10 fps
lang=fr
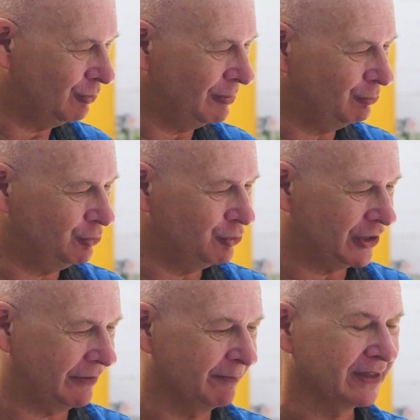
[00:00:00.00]
au même
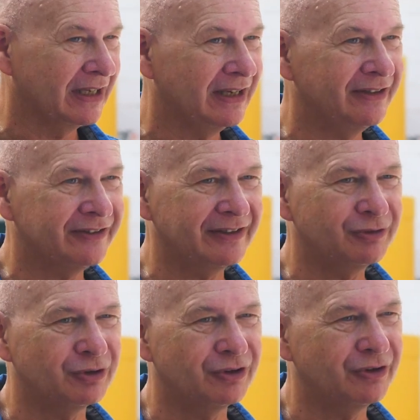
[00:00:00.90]
sujet. Et
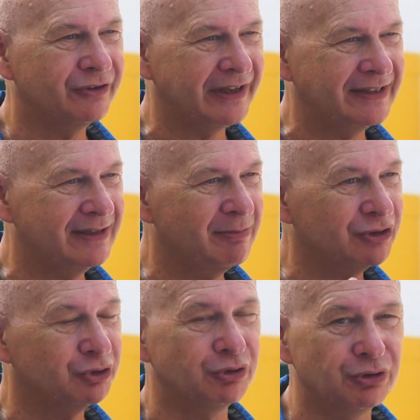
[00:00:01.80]
cette, cette
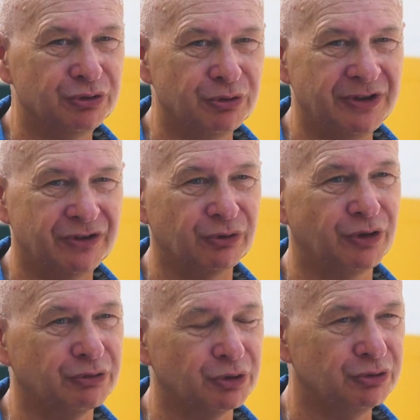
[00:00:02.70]
démarche de, de mise en
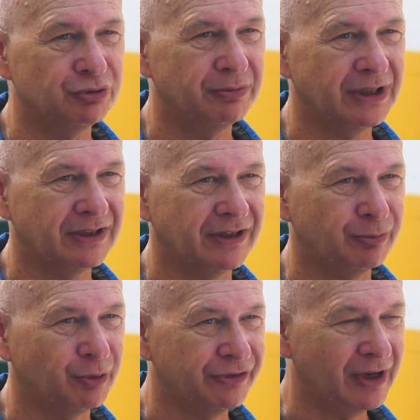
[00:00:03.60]
œuvre du numérique
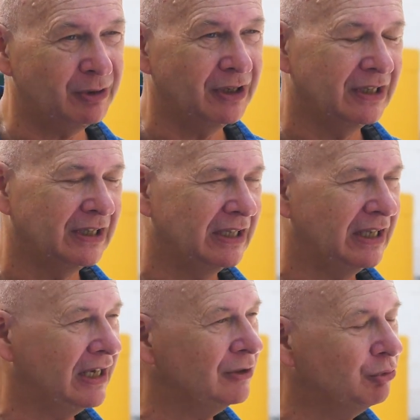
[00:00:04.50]
responsable,
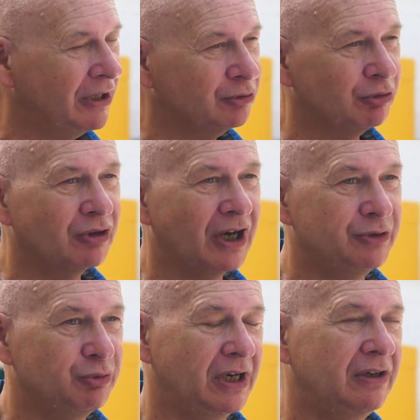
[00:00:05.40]
elle doit être
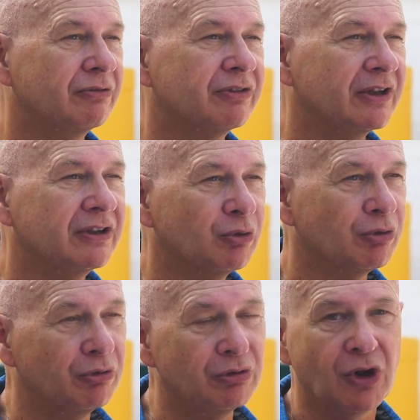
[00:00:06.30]
graduelle, c'est-à-dire
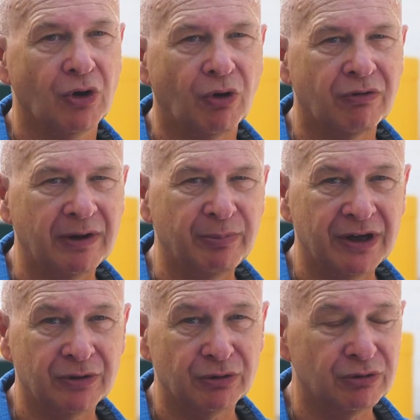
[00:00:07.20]
que on ne va
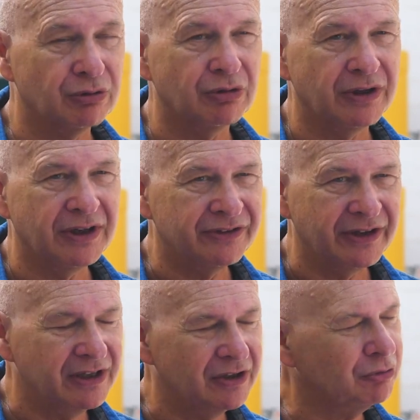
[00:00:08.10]
pas euh,
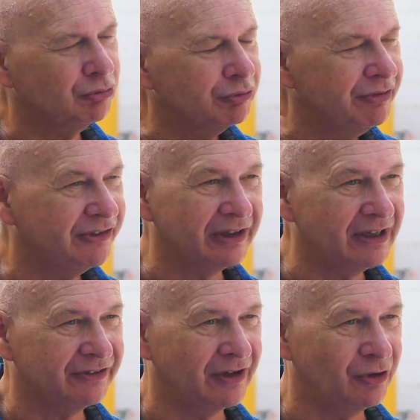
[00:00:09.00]
essayer de viser
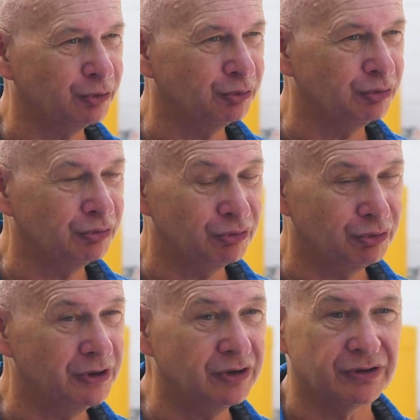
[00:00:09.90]
l'excellence tout de
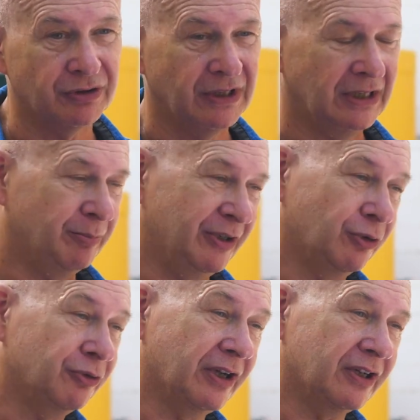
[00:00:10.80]
suite parce
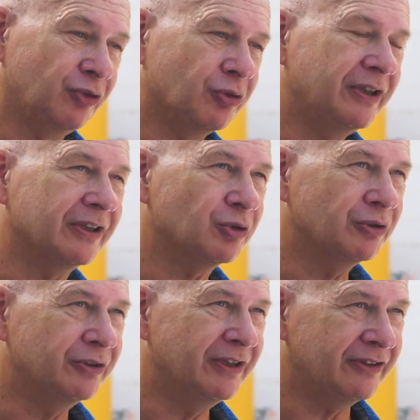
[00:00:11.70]
que ça risque d'être
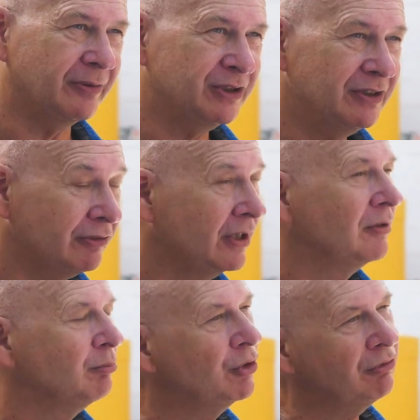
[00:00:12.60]
déceptif,
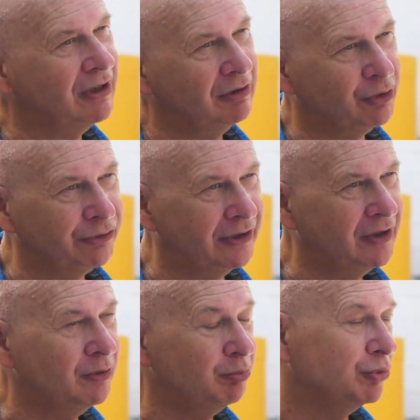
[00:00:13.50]
mais on va
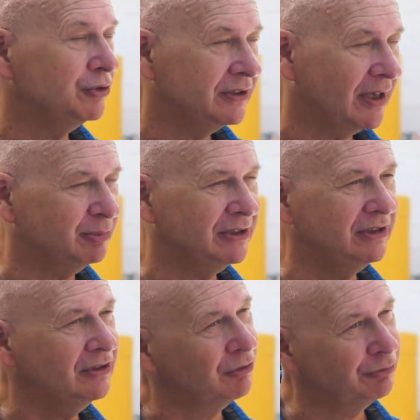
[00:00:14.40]
avancer petit à
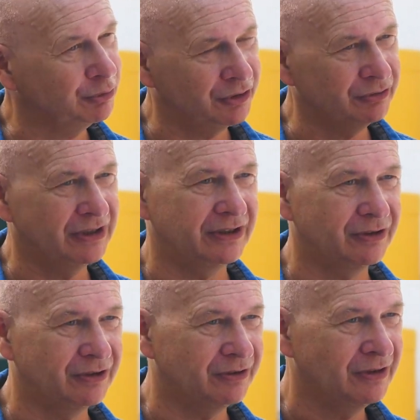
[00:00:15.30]
petit en faisant des,
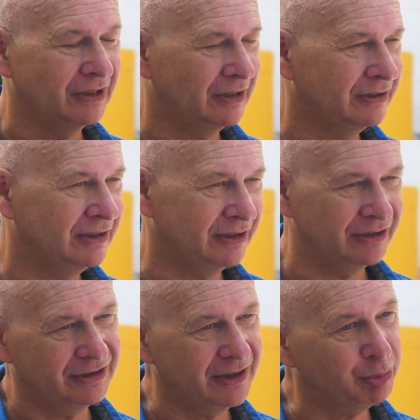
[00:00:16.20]
euh,
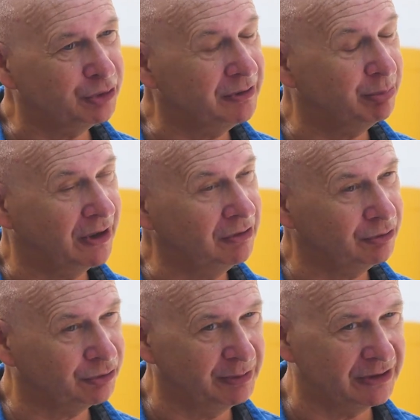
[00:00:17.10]
des, petits pas,
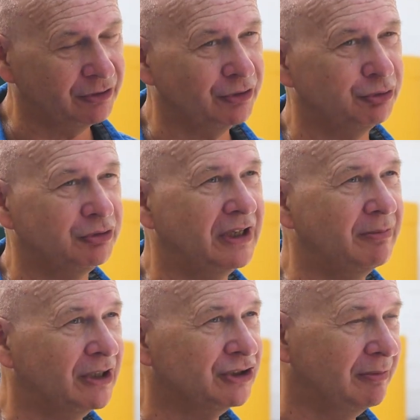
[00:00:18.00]
en se mettant dans une
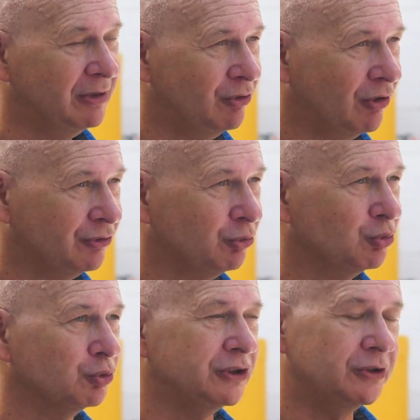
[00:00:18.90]
démarche d'amélioration
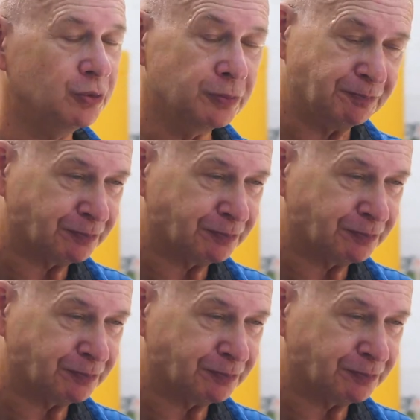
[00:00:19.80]
continue